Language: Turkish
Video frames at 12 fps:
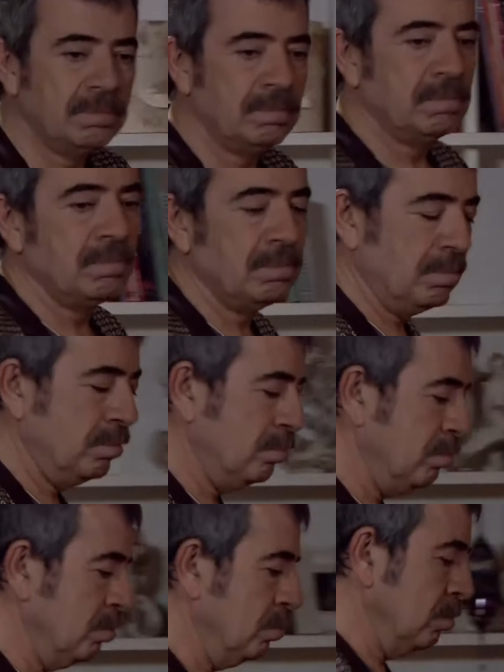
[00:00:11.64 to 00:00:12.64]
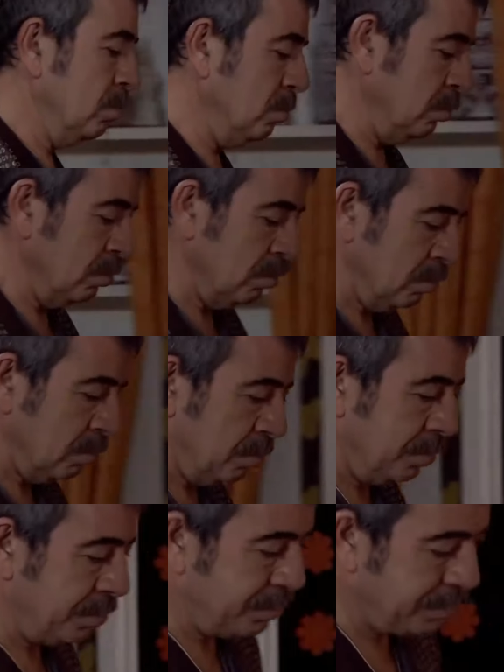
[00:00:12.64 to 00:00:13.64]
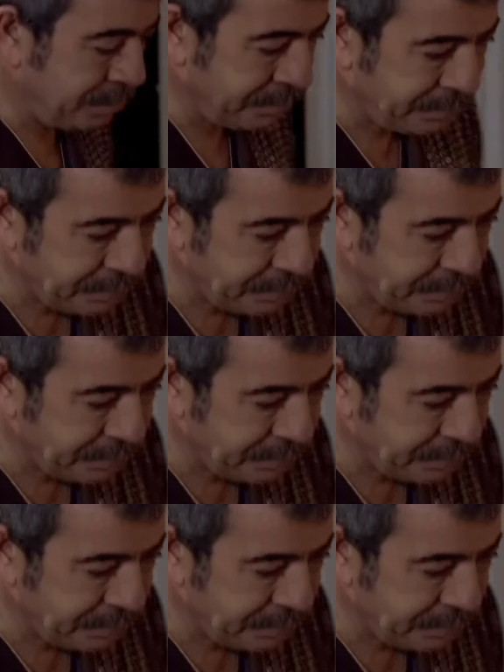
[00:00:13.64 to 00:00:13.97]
yok canım. Tekneyle değil